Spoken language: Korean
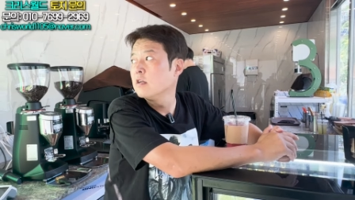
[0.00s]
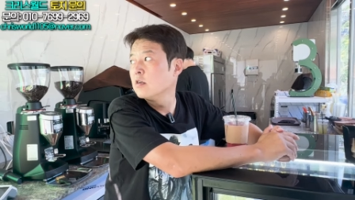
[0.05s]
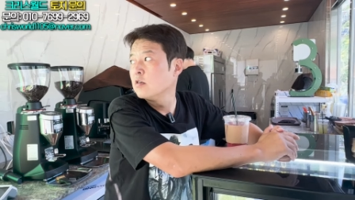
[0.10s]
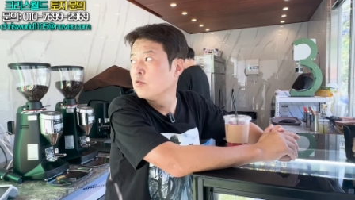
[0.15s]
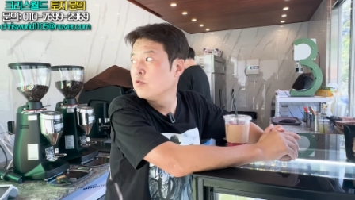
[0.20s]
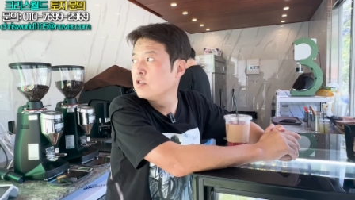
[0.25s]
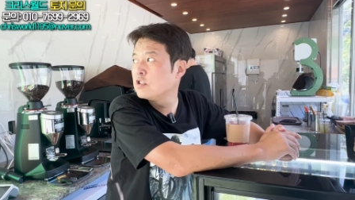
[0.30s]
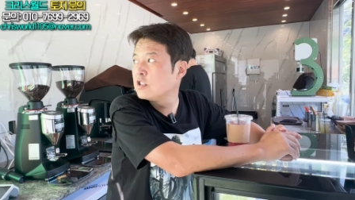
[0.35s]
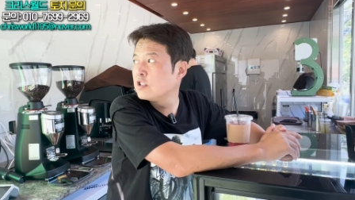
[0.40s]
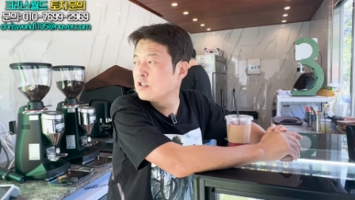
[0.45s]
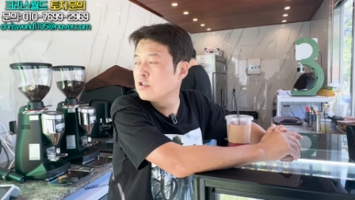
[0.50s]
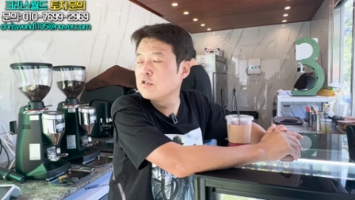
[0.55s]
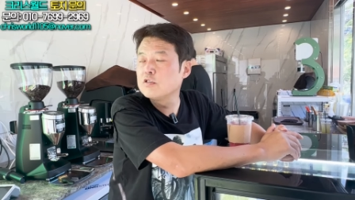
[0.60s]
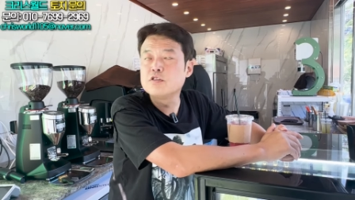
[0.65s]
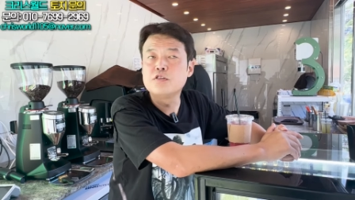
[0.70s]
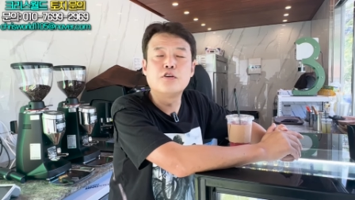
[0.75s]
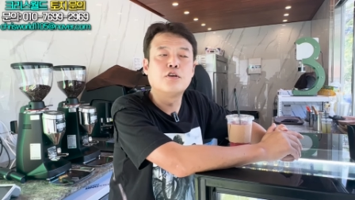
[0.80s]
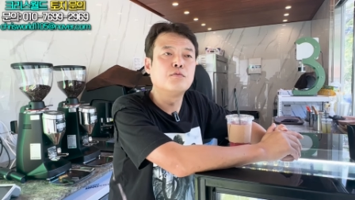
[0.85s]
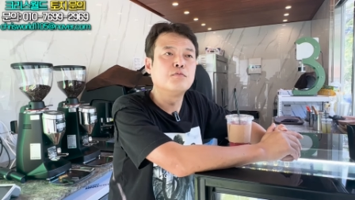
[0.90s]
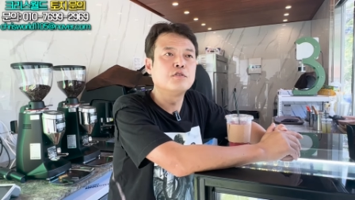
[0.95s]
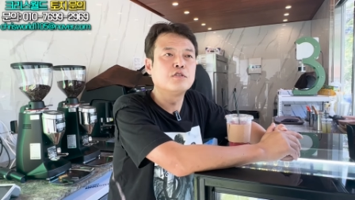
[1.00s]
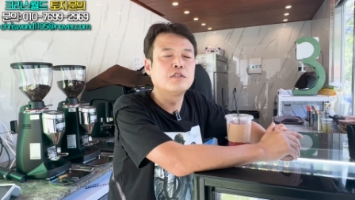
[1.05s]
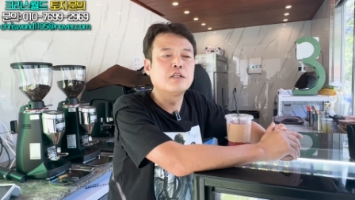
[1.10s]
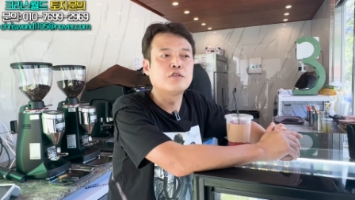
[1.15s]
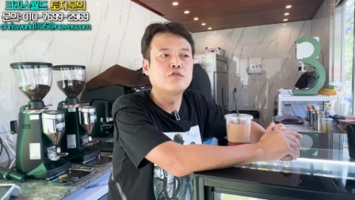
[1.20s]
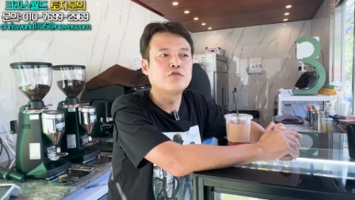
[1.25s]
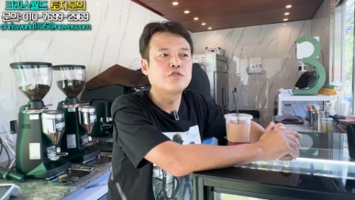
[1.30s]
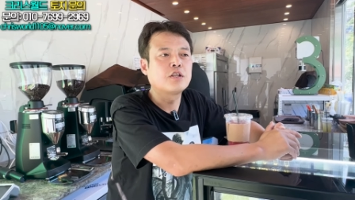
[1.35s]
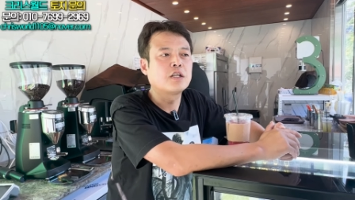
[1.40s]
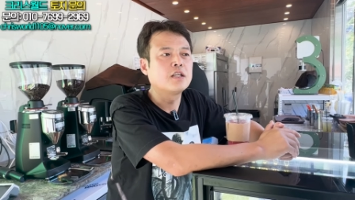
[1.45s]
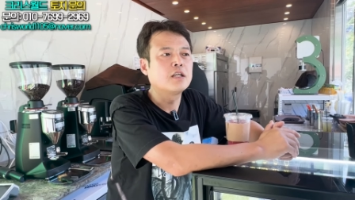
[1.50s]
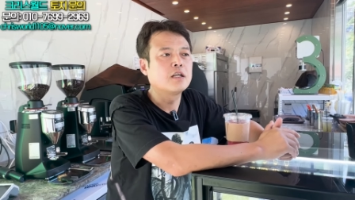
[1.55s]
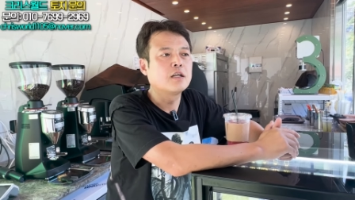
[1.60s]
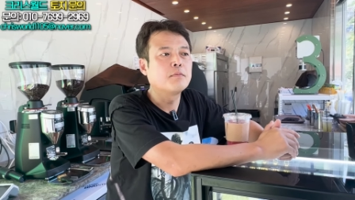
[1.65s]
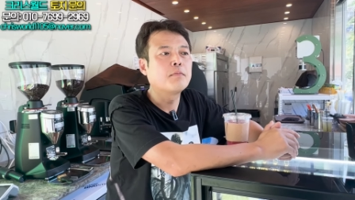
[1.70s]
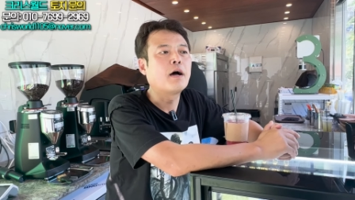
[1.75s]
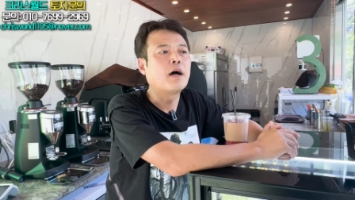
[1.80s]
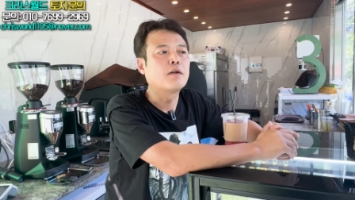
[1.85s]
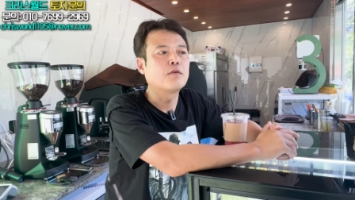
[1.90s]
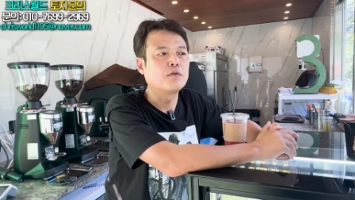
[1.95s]
위치도 들어오면 이제 주차장에
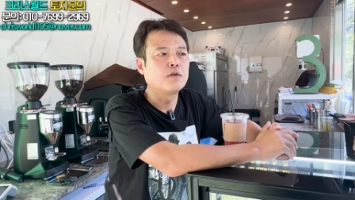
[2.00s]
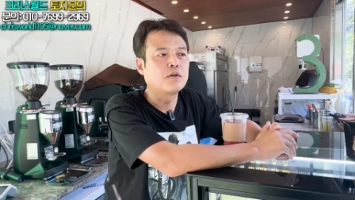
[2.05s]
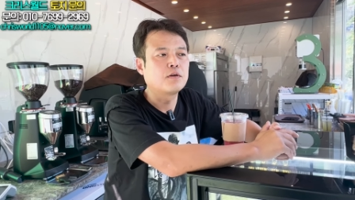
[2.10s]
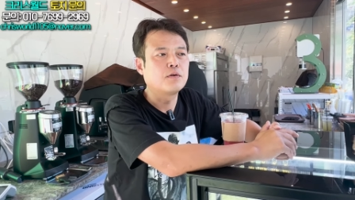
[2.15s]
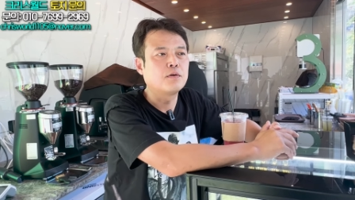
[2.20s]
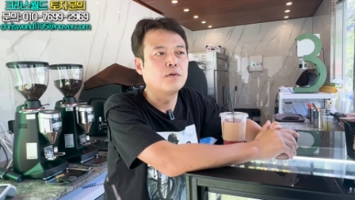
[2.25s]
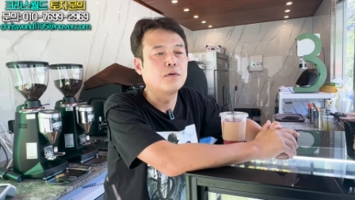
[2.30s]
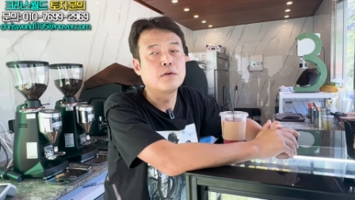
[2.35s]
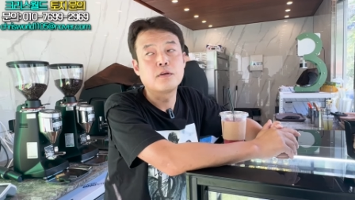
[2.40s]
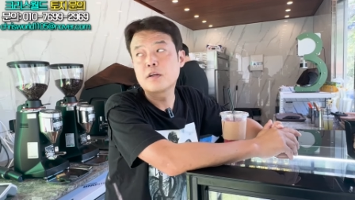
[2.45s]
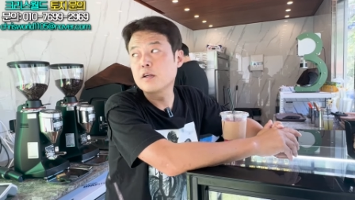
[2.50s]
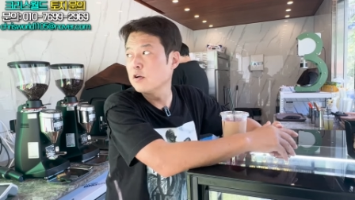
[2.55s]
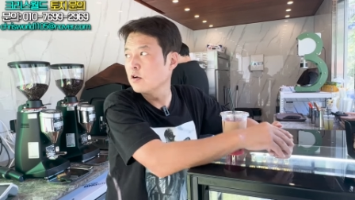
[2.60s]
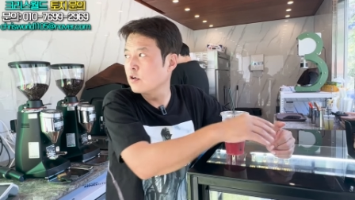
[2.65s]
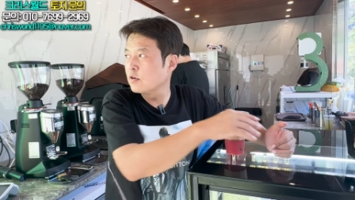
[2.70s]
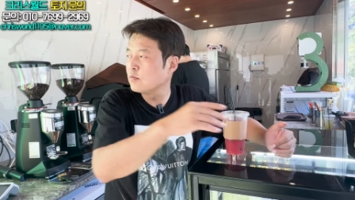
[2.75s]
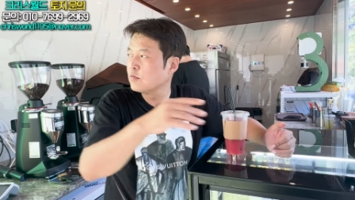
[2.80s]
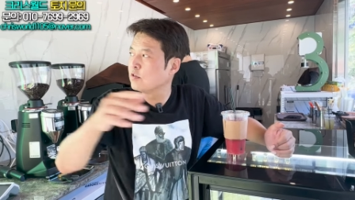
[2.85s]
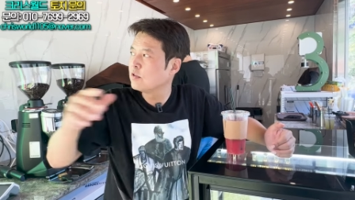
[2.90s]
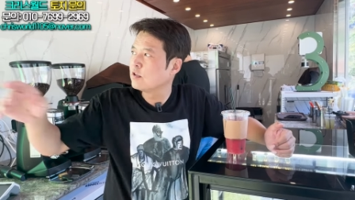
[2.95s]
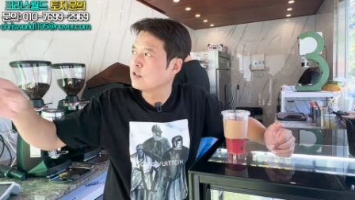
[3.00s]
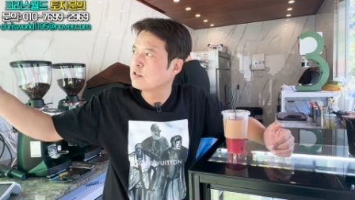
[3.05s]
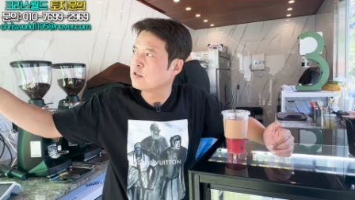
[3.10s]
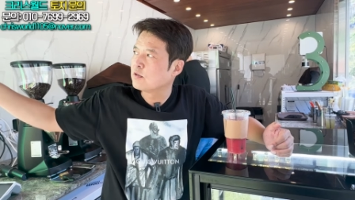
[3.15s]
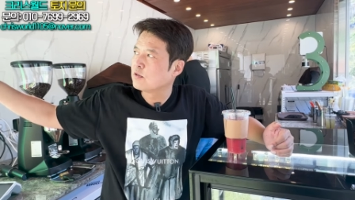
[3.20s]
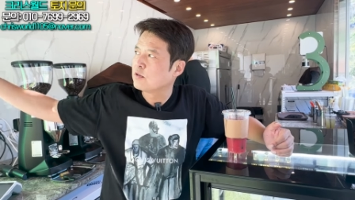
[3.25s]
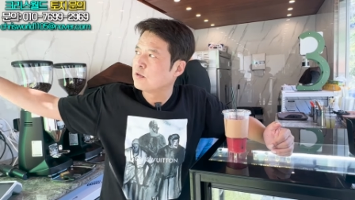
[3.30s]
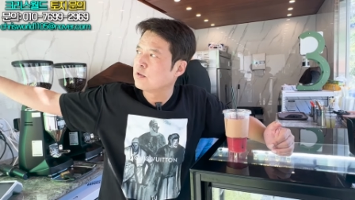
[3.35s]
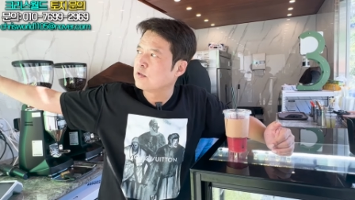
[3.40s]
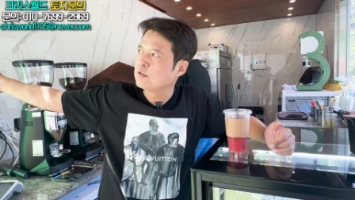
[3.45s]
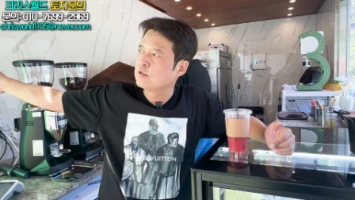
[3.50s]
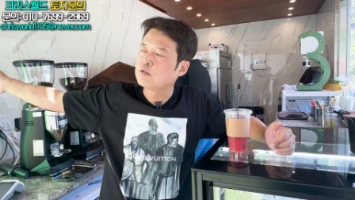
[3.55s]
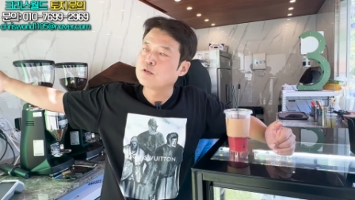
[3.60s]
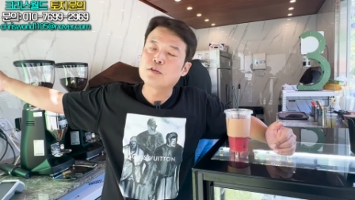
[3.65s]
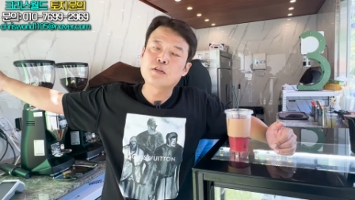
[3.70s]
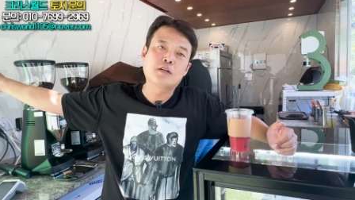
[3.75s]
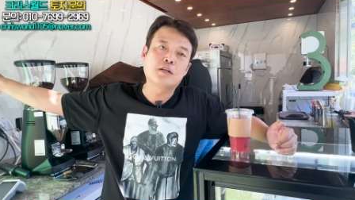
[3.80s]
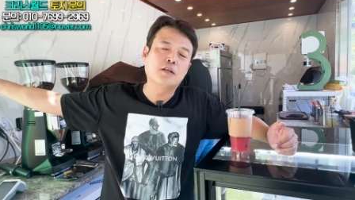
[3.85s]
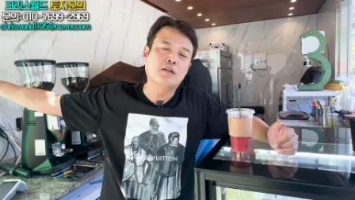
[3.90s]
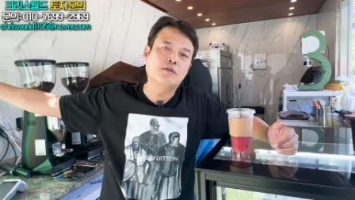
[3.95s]
바로 있고, 그러니까 여러분들이
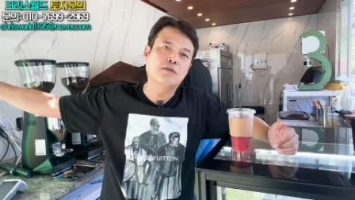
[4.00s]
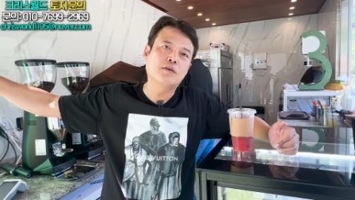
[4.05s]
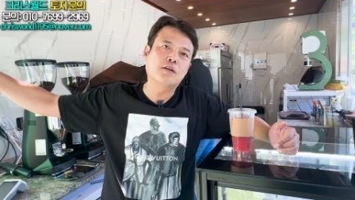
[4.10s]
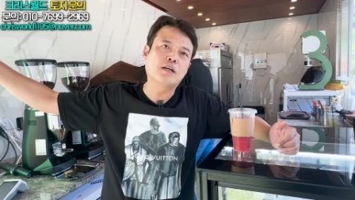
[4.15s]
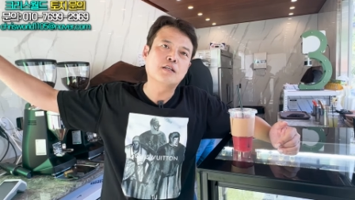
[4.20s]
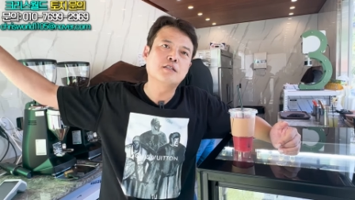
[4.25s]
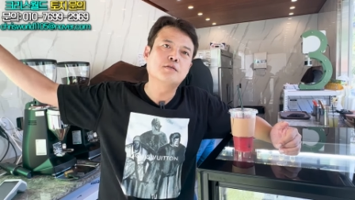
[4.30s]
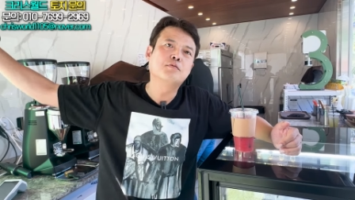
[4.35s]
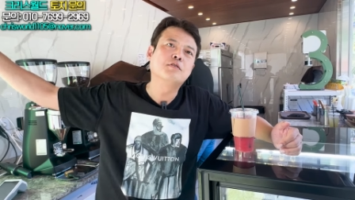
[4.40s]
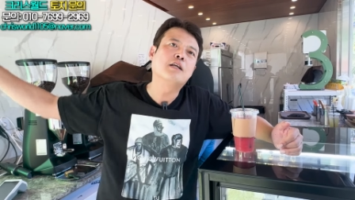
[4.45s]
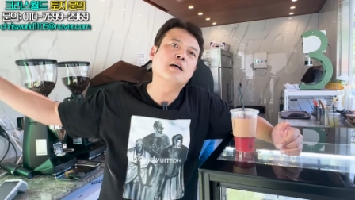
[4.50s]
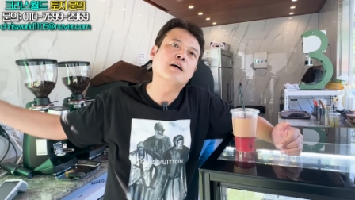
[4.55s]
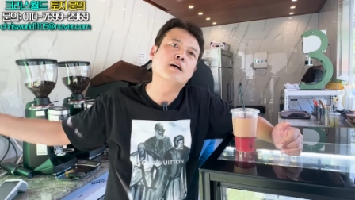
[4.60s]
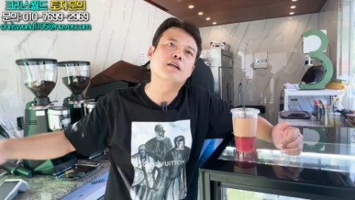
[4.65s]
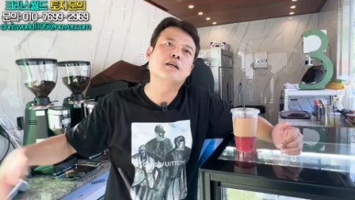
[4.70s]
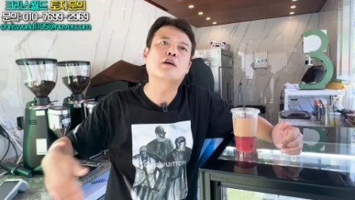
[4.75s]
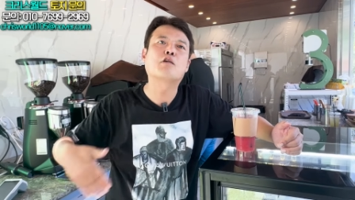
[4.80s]
저쪽에다 이런 걸 하시면 내가 이렇게